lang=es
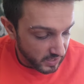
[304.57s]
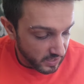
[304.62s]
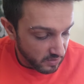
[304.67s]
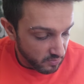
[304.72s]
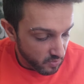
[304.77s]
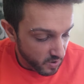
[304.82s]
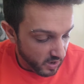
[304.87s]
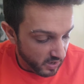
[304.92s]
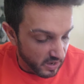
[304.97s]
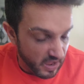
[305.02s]
tal
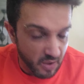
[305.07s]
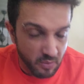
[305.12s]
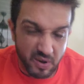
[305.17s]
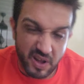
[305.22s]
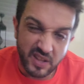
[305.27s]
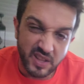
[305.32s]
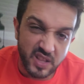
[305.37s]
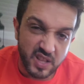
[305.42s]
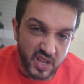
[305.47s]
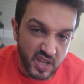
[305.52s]
y cual.
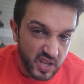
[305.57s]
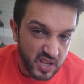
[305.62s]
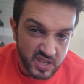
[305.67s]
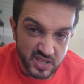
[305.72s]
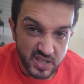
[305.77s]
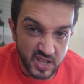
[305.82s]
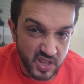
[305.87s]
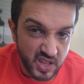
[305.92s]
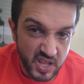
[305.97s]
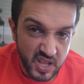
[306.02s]
Aguanté
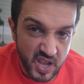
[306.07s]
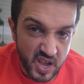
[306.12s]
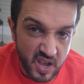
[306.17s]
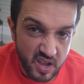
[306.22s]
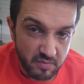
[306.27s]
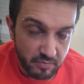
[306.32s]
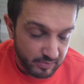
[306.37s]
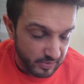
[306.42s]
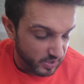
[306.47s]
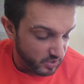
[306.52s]
ese
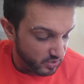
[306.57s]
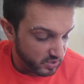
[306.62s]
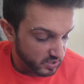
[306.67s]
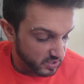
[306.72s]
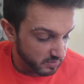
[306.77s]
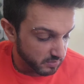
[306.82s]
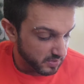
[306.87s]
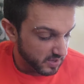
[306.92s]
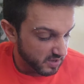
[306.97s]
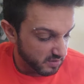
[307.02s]
día, pero
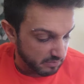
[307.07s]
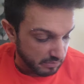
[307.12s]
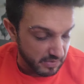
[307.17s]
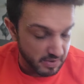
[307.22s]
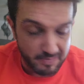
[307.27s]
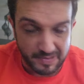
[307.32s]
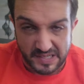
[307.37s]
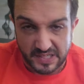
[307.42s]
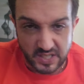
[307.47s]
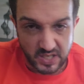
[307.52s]
es que me,
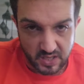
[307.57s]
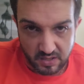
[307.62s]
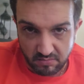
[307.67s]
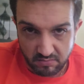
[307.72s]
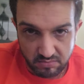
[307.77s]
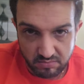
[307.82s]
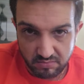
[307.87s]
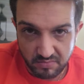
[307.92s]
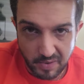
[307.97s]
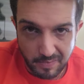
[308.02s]
me
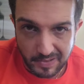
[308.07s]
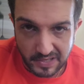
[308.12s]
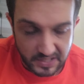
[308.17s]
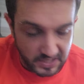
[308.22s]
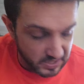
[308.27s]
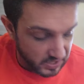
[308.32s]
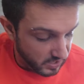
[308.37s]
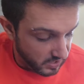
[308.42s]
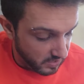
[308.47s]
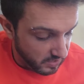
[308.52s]
pasé. Me
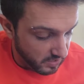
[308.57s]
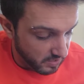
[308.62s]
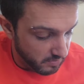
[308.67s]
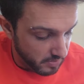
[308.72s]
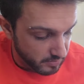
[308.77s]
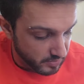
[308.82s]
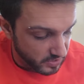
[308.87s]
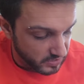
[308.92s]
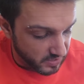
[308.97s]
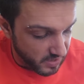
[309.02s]
pasé,
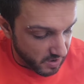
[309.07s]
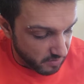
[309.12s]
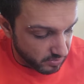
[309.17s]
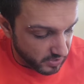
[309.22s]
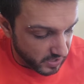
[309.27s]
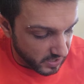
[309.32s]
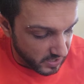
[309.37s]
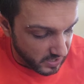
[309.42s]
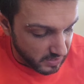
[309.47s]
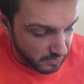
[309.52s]
me molestaba
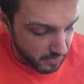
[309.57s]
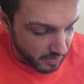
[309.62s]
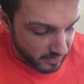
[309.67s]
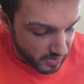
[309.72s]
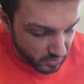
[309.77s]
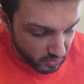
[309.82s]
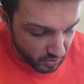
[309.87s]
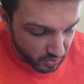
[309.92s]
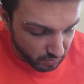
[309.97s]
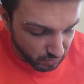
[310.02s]
por aquí, me
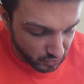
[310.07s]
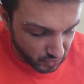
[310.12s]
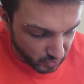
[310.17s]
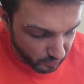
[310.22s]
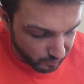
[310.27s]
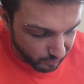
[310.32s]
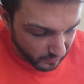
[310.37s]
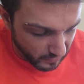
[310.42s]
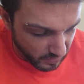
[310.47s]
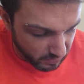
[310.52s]
había cogido
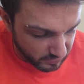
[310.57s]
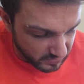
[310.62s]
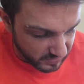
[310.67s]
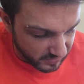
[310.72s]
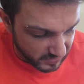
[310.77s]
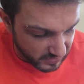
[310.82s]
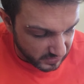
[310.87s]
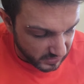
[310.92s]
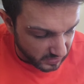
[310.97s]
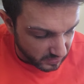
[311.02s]
muchos pelos, me
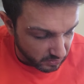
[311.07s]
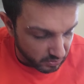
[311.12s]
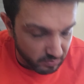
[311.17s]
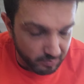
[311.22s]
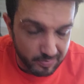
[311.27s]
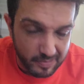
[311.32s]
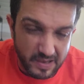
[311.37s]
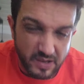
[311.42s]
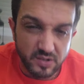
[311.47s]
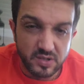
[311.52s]
estaban tirando
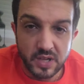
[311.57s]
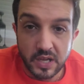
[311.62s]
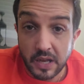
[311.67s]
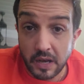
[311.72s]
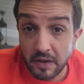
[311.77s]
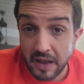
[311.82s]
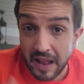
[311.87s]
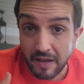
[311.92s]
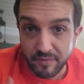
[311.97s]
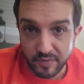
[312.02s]
los pelos. Y al,
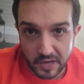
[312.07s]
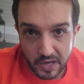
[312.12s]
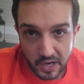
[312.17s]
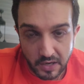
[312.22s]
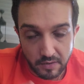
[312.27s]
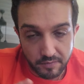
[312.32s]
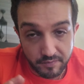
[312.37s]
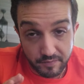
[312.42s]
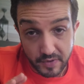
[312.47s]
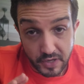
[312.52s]
final
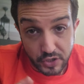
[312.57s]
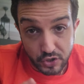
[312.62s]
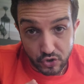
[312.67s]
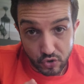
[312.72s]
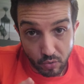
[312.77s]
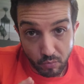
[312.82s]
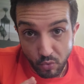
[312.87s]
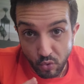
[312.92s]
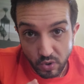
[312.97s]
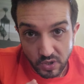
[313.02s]
final
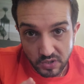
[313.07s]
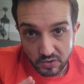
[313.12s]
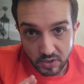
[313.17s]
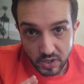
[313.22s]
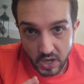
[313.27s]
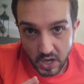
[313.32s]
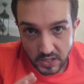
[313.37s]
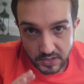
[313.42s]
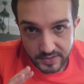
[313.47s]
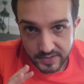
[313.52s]
Fixomul eso
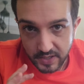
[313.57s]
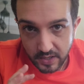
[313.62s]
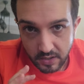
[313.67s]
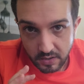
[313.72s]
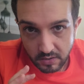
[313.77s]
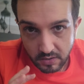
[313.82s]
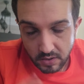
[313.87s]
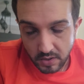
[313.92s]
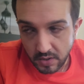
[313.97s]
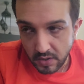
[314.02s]

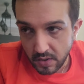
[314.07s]
engancha